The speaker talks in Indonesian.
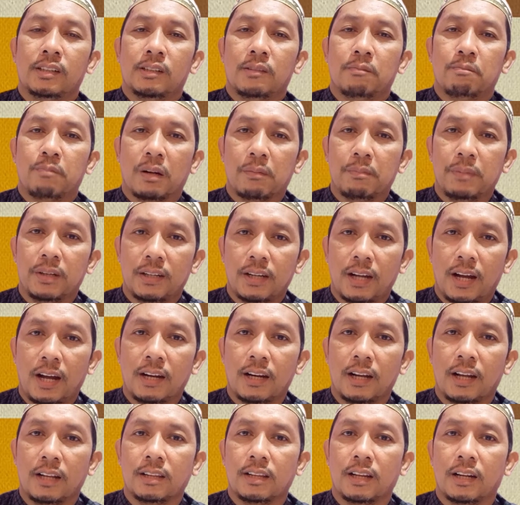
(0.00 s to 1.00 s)

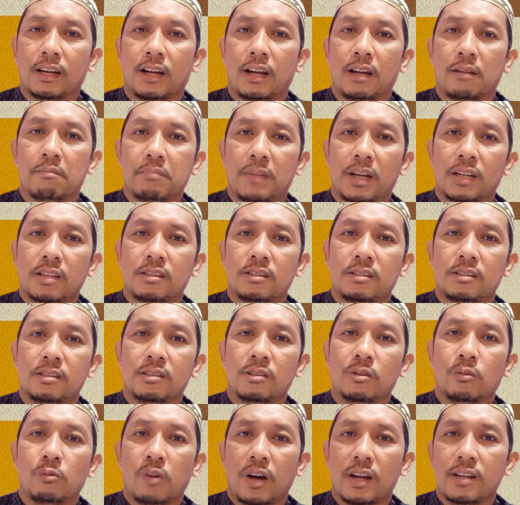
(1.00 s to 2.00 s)
Perbedaan antara mad
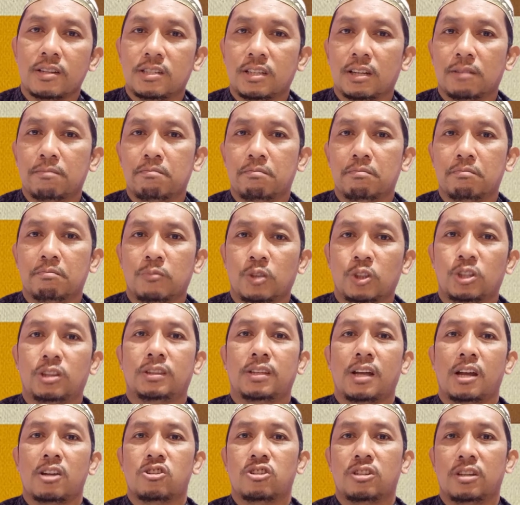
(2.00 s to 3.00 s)
wajib
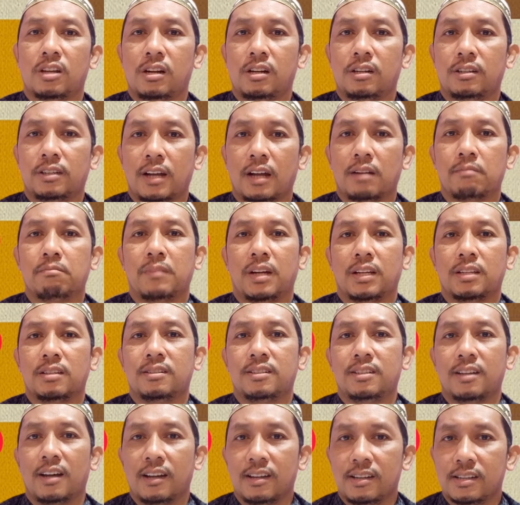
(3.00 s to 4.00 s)
muttasil dan
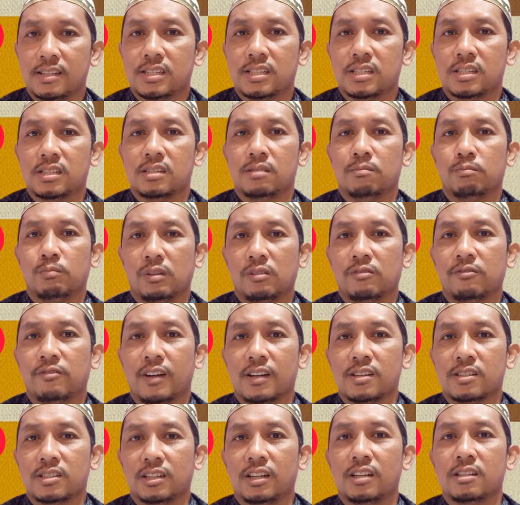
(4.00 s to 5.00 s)
jais
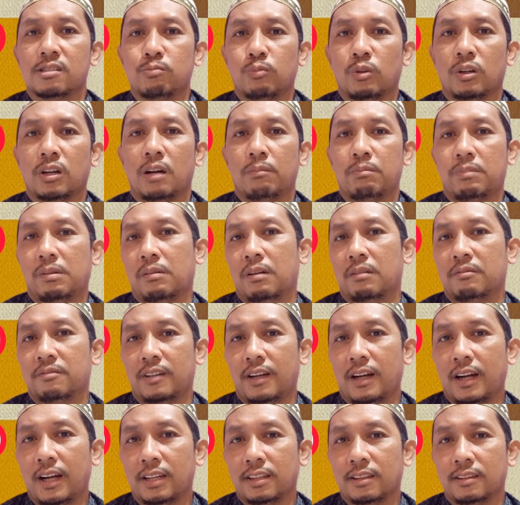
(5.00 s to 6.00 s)
munfasil. Semoga
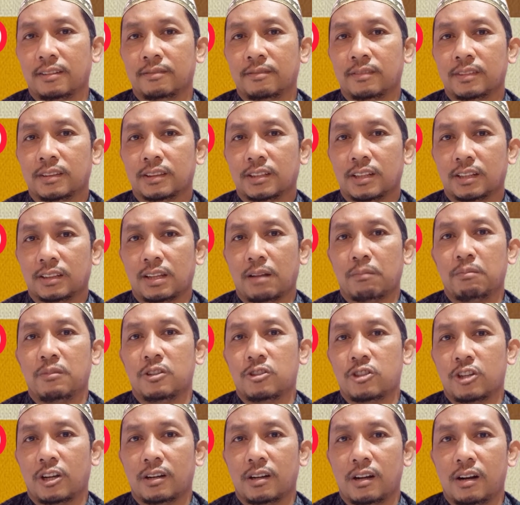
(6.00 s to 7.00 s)
bermanfaat. Tetap di
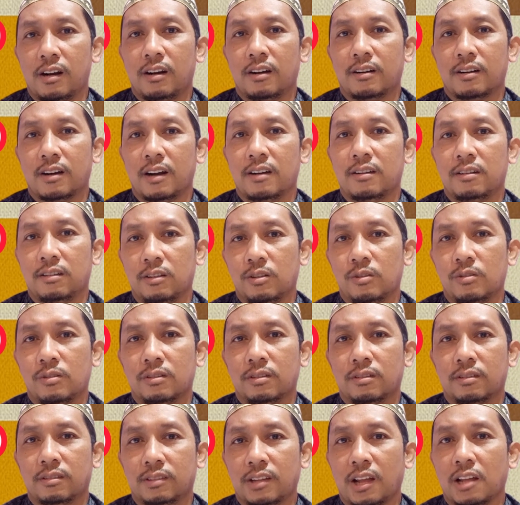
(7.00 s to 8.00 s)
channel
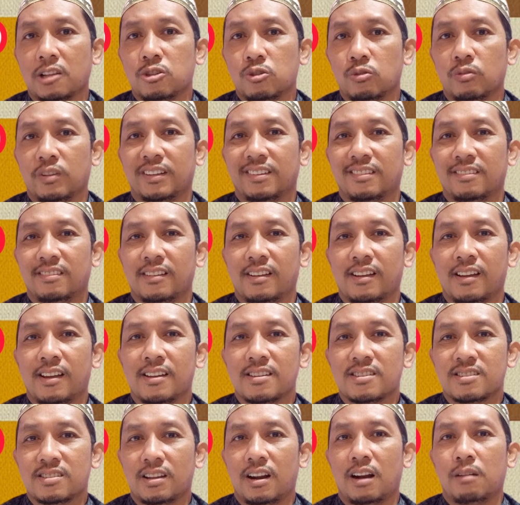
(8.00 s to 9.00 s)
Radio Tajwid.
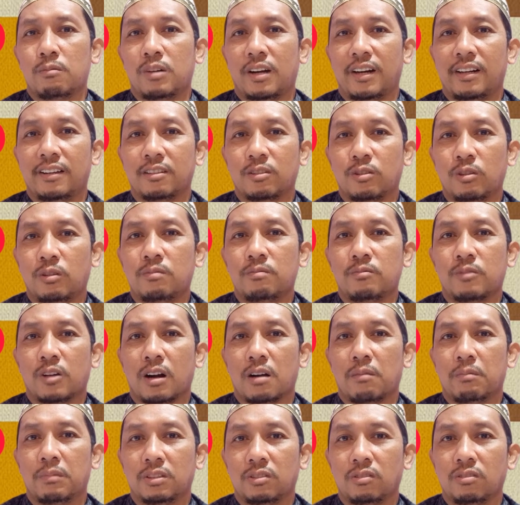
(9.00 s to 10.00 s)
Assalamualaikum
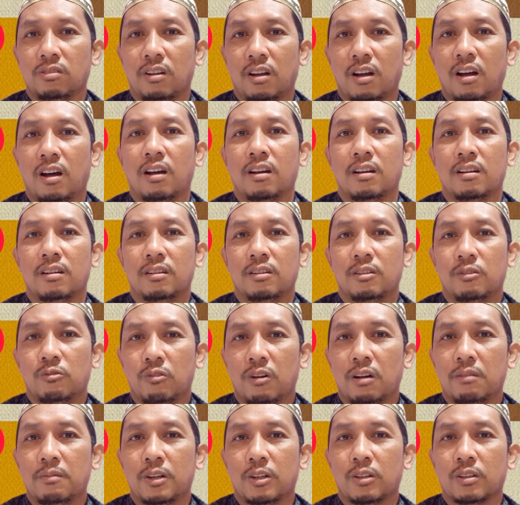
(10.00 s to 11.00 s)
warahmatullahi
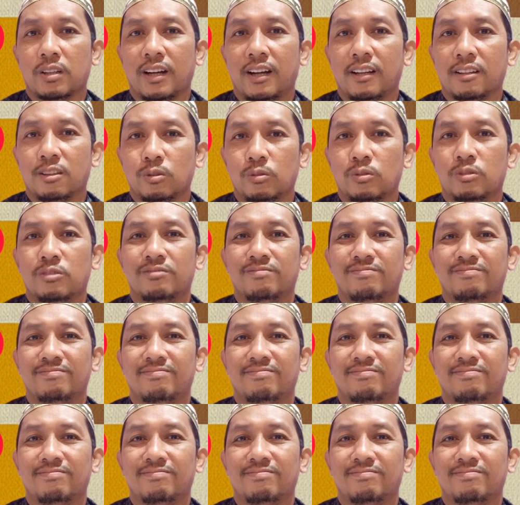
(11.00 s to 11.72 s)
wabarakatuh.